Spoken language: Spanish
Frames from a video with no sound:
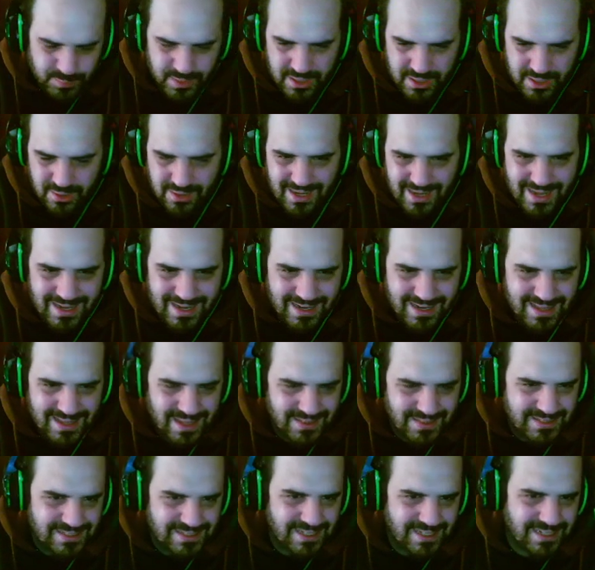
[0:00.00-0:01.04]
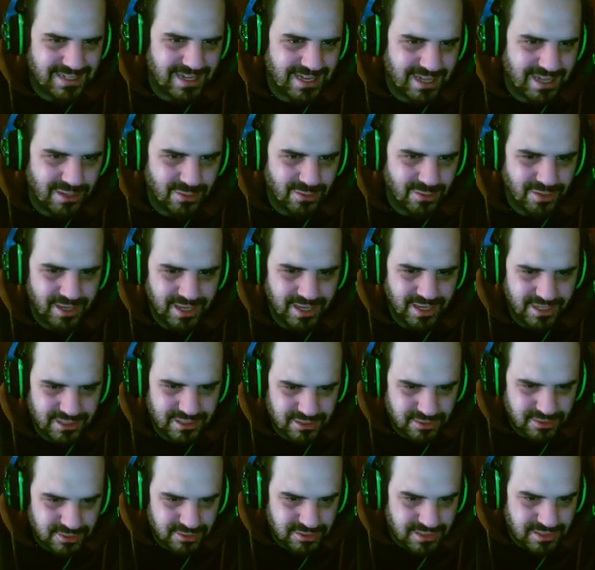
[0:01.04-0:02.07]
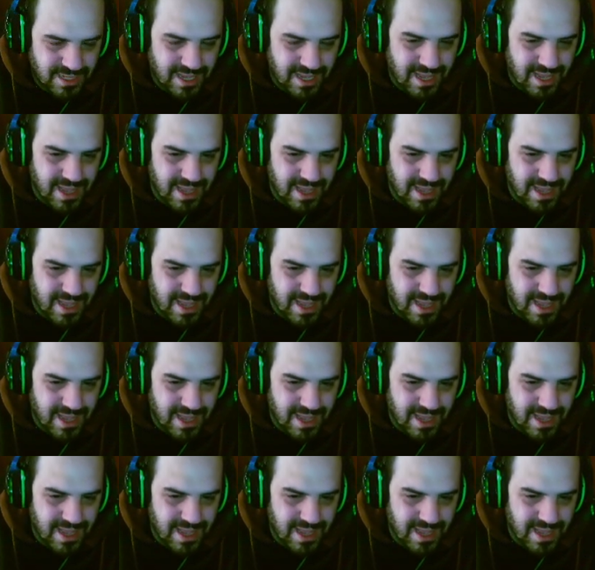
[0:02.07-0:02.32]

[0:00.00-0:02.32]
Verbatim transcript: pero la realidad es que han quedado estos.